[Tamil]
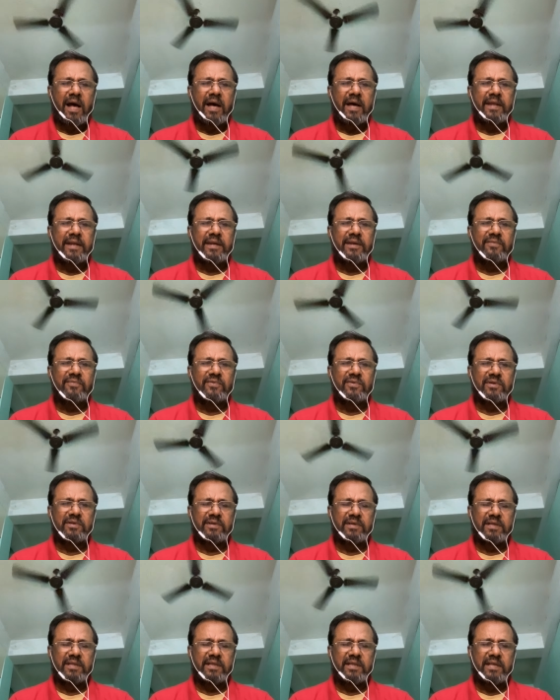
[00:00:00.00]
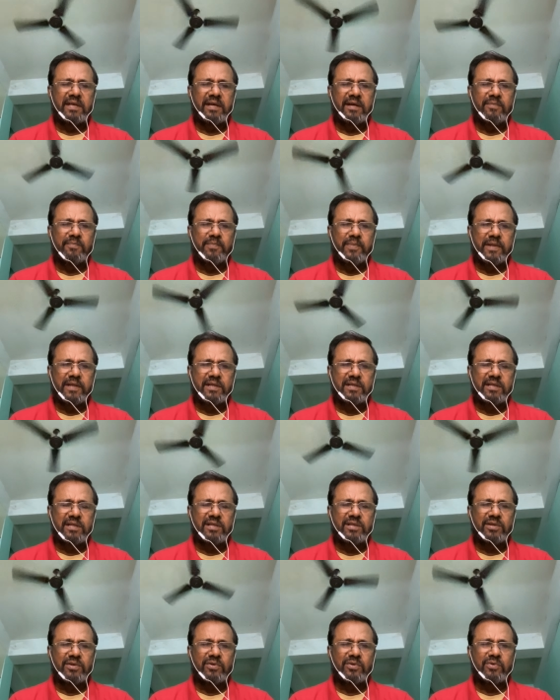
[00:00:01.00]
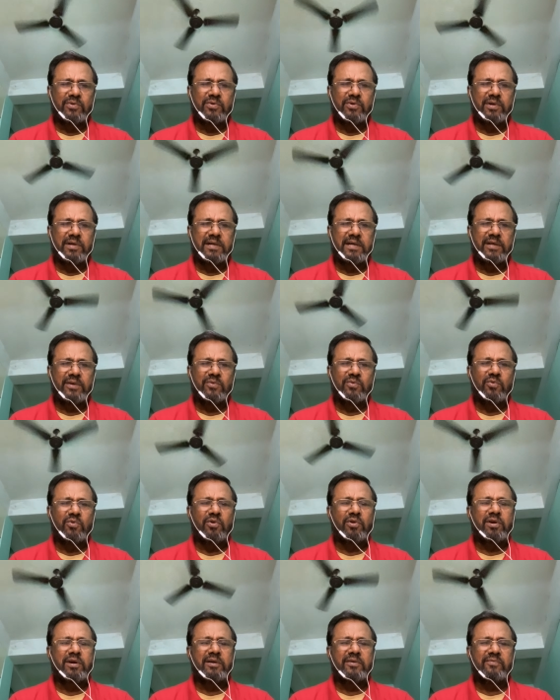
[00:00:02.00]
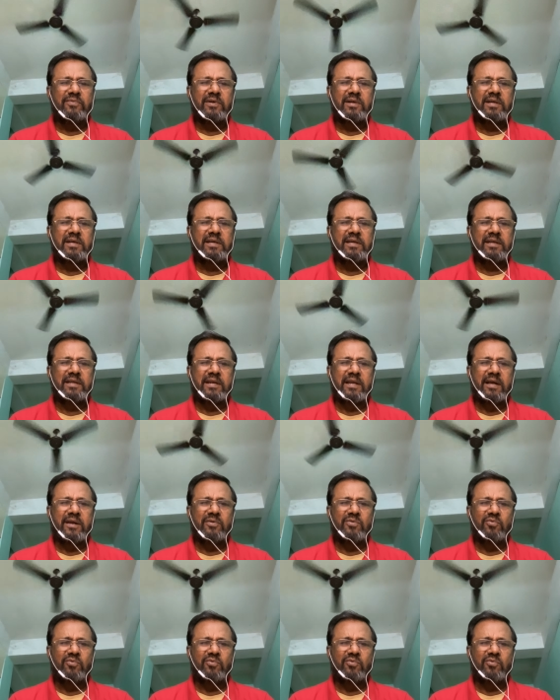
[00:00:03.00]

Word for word: அறிவு இந்த பத்து திருக்குறளை ஓரளவுக்கு நான்